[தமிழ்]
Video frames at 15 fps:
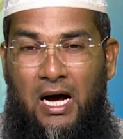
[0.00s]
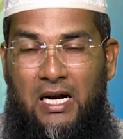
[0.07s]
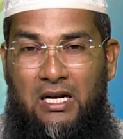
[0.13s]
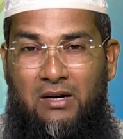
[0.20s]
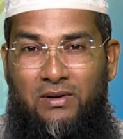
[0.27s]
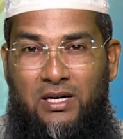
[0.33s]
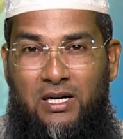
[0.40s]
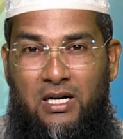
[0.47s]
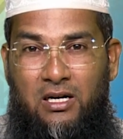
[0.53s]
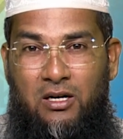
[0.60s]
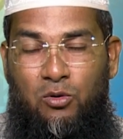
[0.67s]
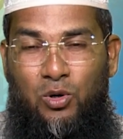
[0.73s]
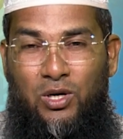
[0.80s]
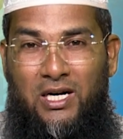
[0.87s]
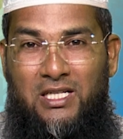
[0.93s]
அன்னவர்கள்
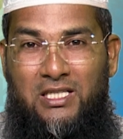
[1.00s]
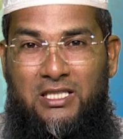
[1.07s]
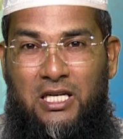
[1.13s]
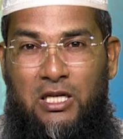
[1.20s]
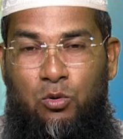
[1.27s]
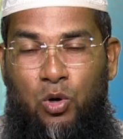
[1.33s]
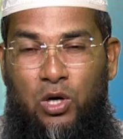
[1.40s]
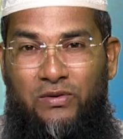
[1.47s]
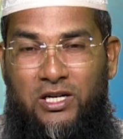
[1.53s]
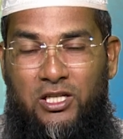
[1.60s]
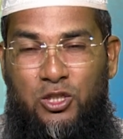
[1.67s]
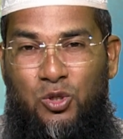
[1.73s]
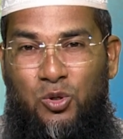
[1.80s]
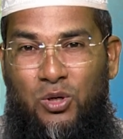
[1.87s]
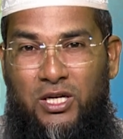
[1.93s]
ஒரு இடத்திலே
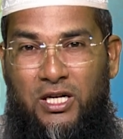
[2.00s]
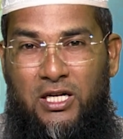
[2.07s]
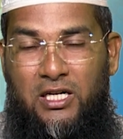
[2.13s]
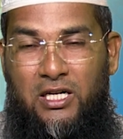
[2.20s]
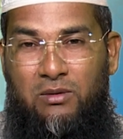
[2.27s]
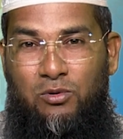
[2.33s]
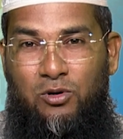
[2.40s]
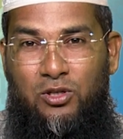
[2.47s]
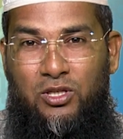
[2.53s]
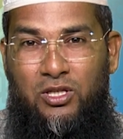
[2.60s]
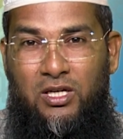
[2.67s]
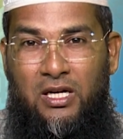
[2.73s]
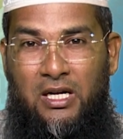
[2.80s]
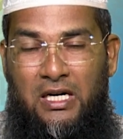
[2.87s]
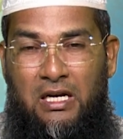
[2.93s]
ஓய்வெடுத்து கொண்டிருக்கிற பொழுது